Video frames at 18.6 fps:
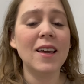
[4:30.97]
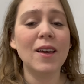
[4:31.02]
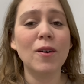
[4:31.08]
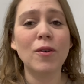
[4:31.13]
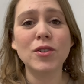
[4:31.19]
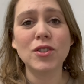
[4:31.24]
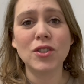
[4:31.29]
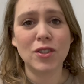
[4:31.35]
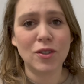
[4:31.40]
E
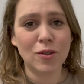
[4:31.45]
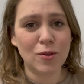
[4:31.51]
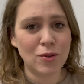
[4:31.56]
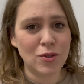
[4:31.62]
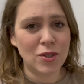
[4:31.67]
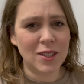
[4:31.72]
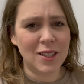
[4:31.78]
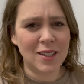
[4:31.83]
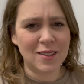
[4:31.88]
hoje chegou o
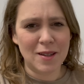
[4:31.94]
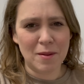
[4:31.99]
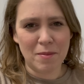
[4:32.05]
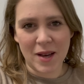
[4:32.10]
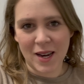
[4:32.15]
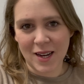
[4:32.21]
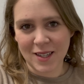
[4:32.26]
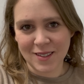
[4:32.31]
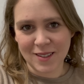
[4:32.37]
dia da
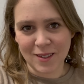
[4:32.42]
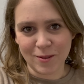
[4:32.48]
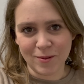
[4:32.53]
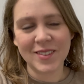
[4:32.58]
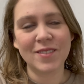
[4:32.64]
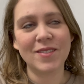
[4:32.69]
separação.